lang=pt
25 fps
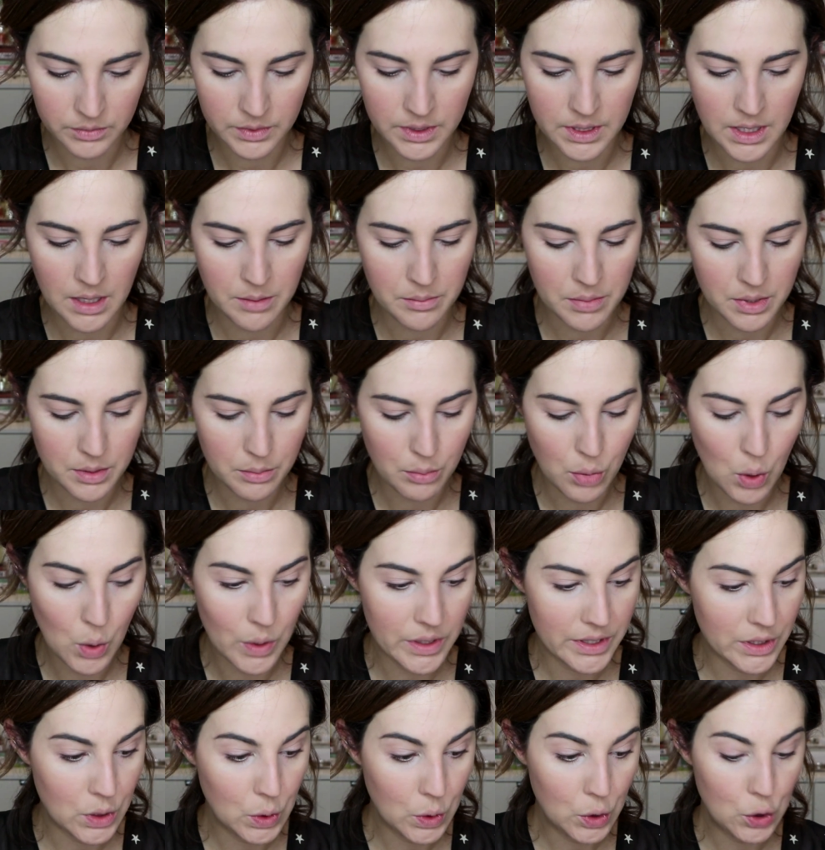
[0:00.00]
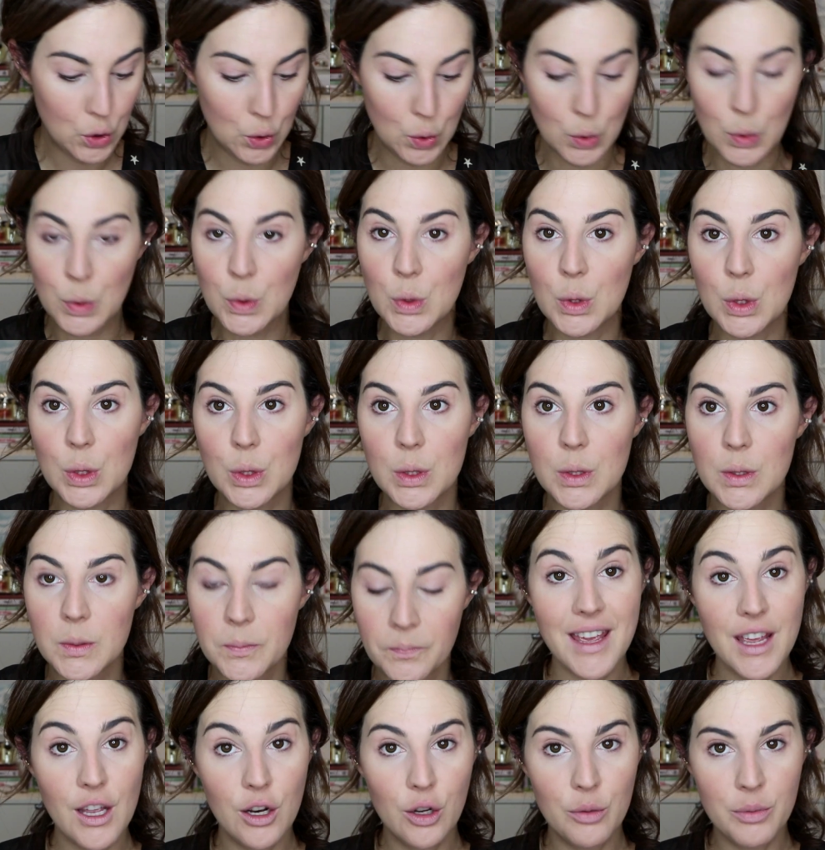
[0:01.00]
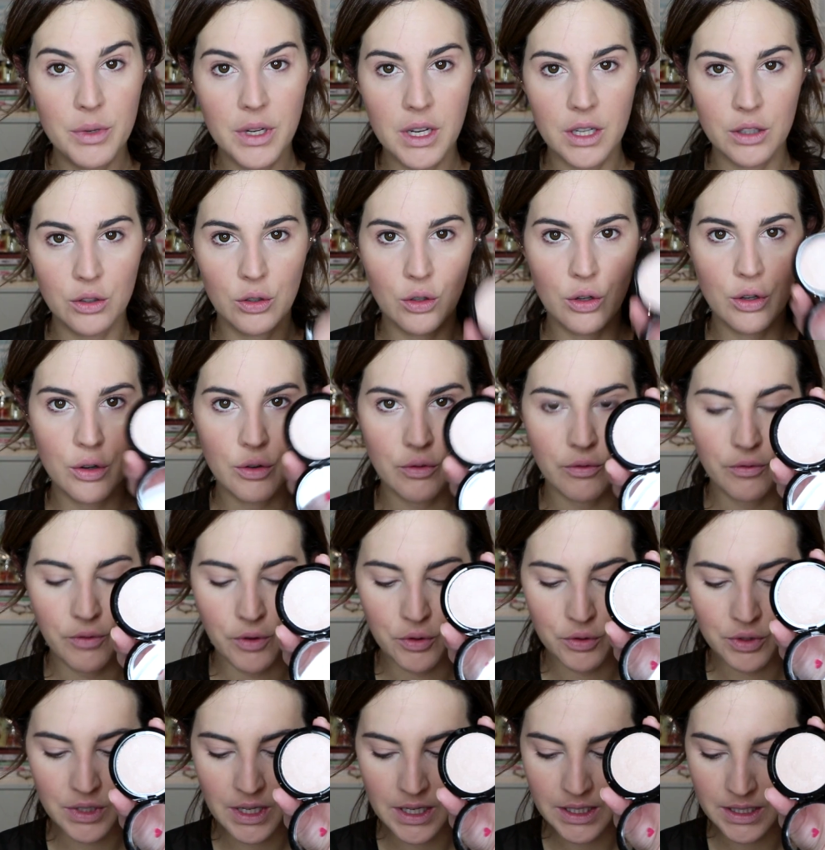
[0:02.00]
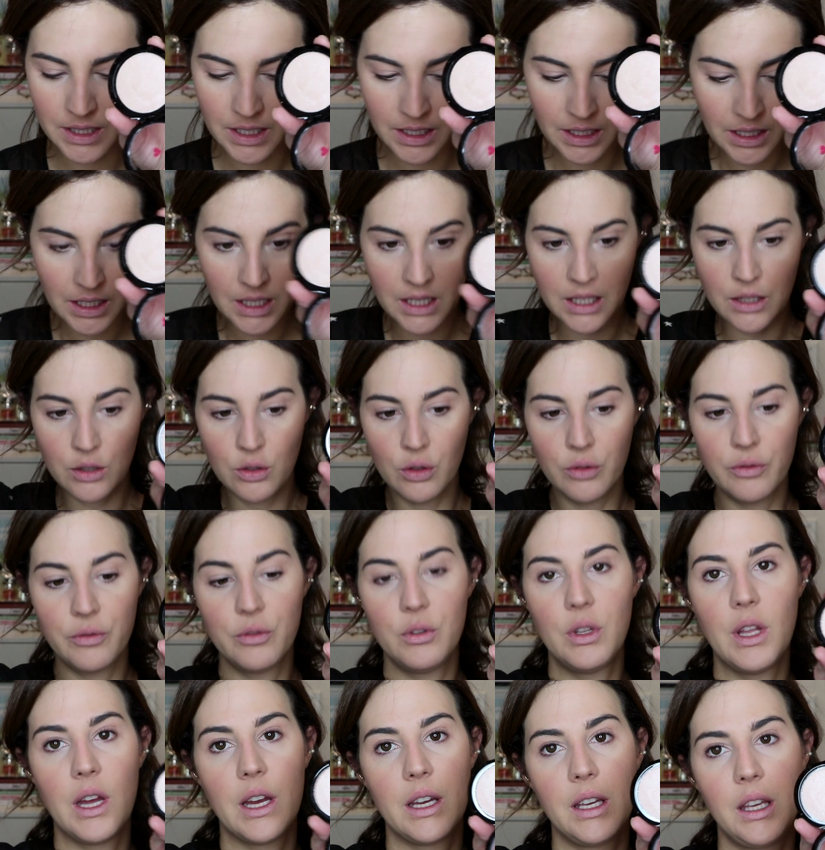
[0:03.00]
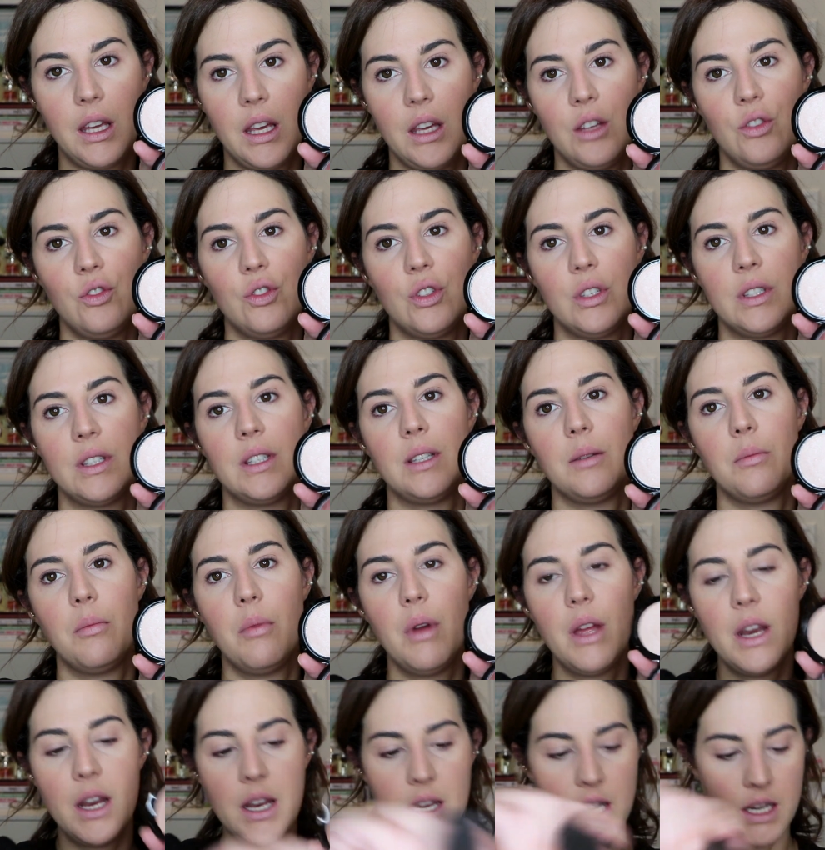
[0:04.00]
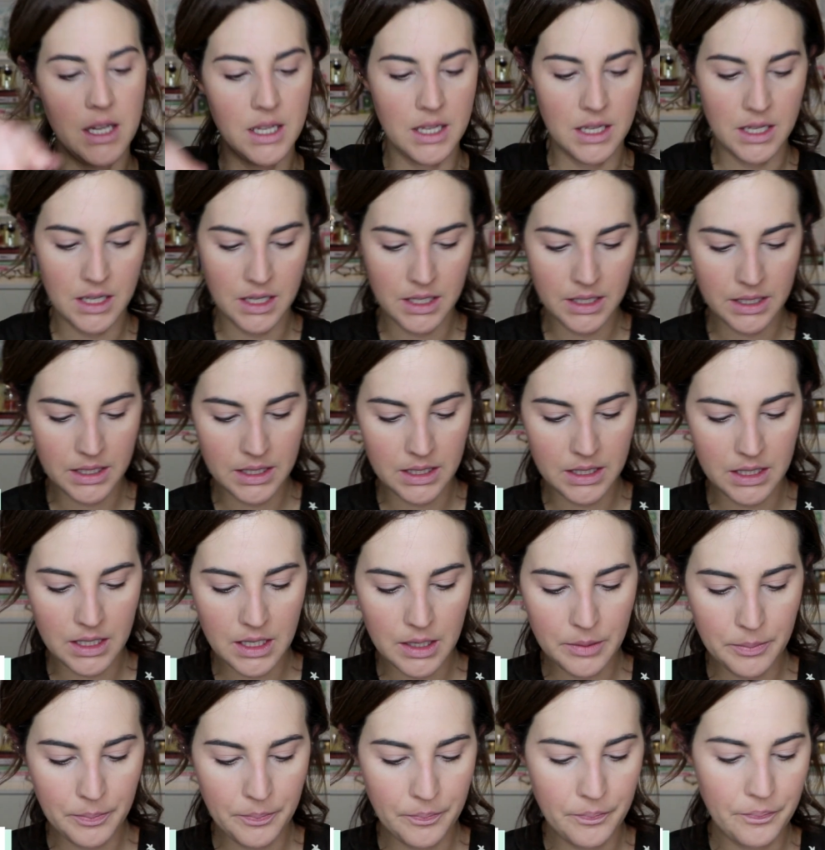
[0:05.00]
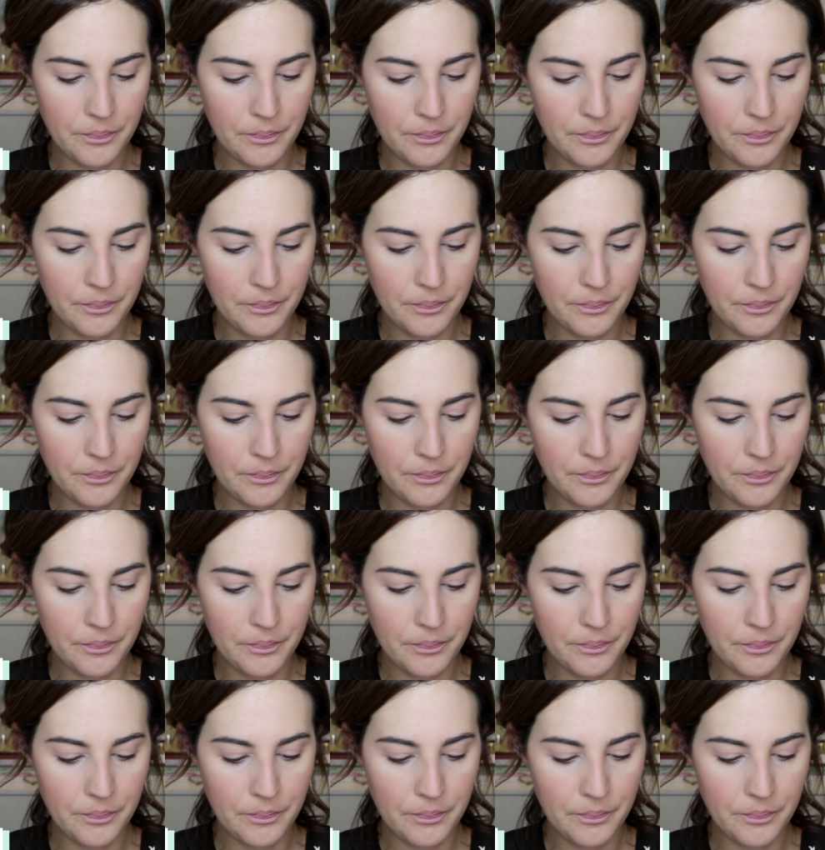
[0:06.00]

Sempre boas notícias. Iluminador, vou usar esse aqui novo da Candice Berenice.